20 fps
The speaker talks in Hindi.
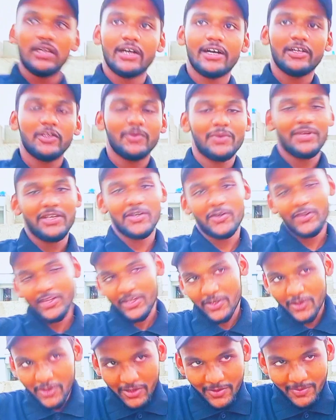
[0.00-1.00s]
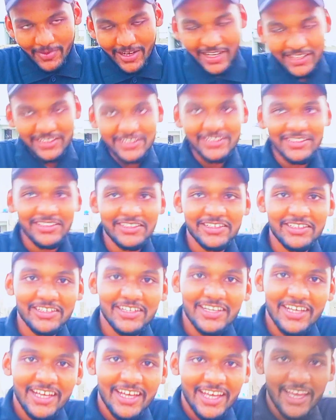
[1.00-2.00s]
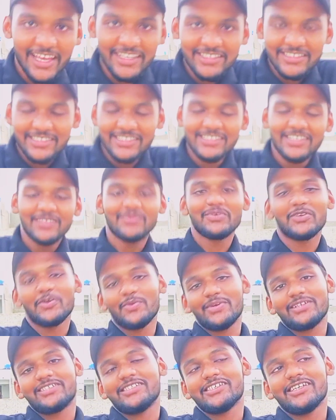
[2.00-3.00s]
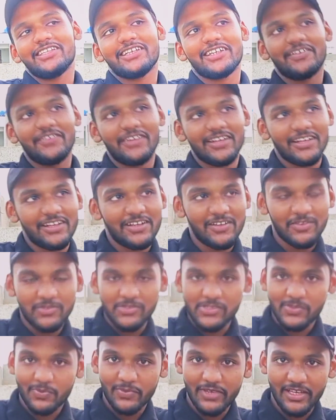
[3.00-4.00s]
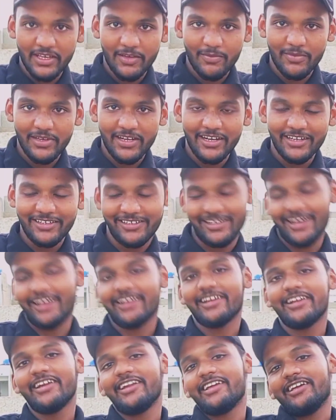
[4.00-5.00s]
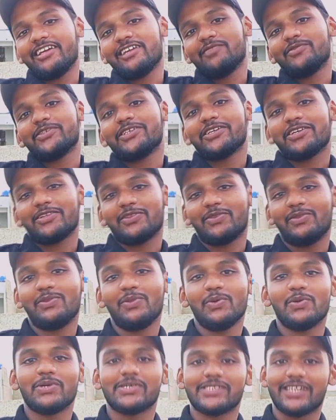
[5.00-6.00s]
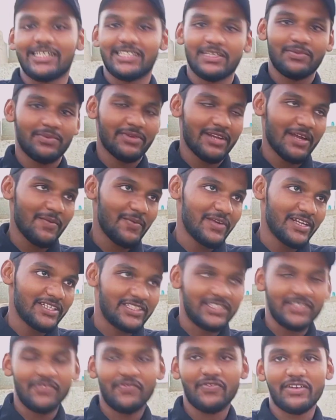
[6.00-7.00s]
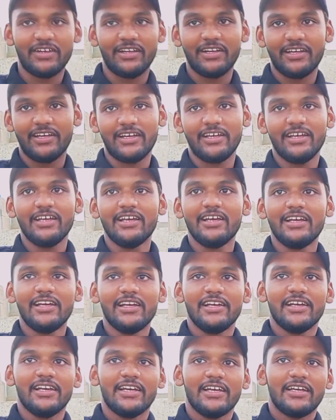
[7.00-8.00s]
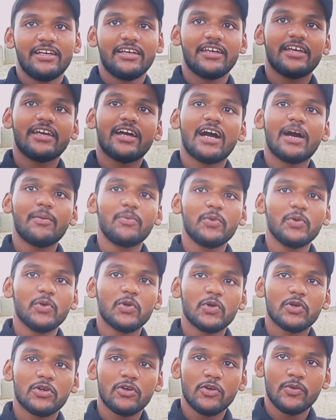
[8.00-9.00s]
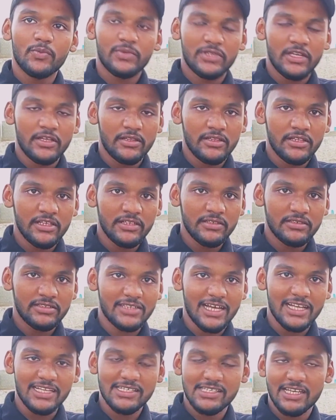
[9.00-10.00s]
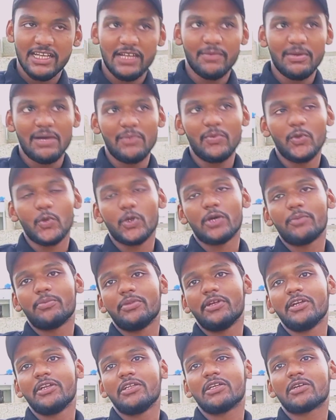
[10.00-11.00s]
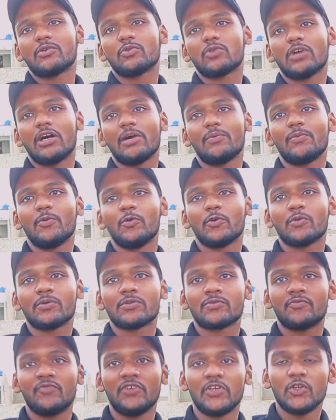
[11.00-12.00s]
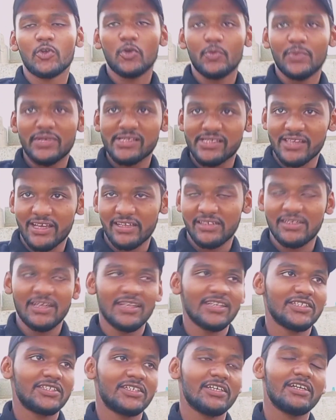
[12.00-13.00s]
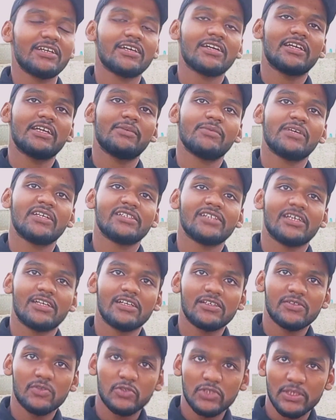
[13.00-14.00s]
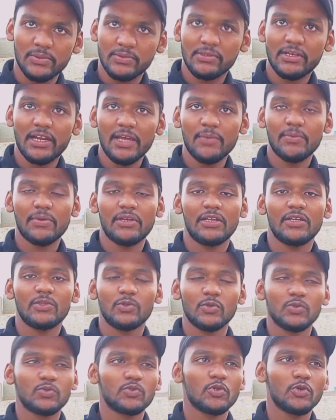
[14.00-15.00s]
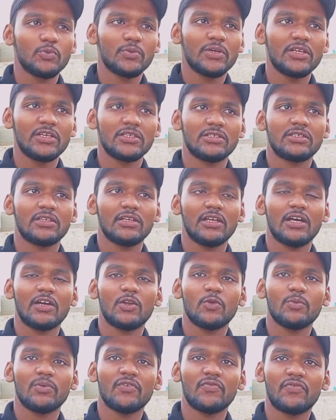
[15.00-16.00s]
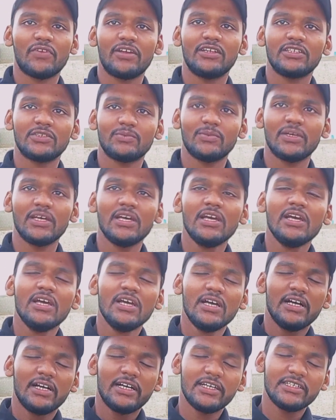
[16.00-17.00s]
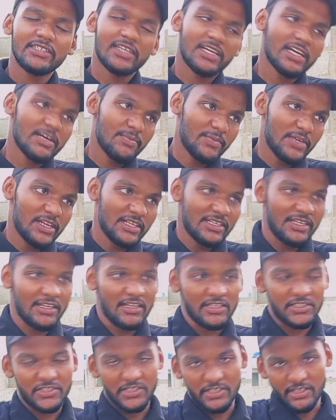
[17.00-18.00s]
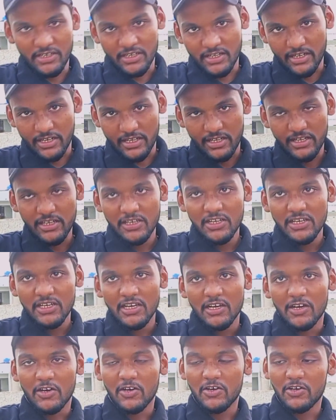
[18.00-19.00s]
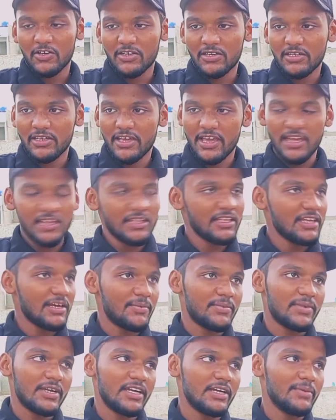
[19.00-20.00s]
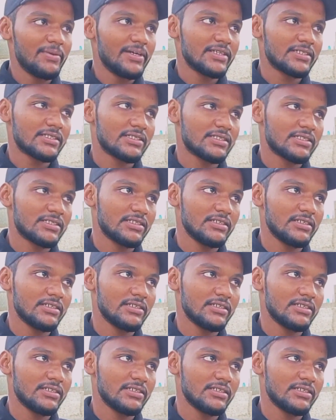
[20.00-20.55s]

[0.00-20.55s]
हाँ तो भाई और एक और बात इस सीज़न में जो मैं सीज़न कवर कर रहा हूँ तो इसमें मेरा टारगेट है कि मुझे दो सब्सक्राइबर अचीव करना है ए, आप लोग जितने मुझे ज़्यादा से ज़्यादा मैं आप लोगों को अपडेट दे रहा हूँ तो आप लोग इस वीडियो को मेरी ज़्यादा से ज़्यादा शेयर करें मेरे चैनल को सब्सक्राइब करें दोस्तों दोस्तों में रिश्तेदारों में फ्रेंड्स में हर जगह आप मेरा चैनल शेयर करें और यही थी अपडेट बस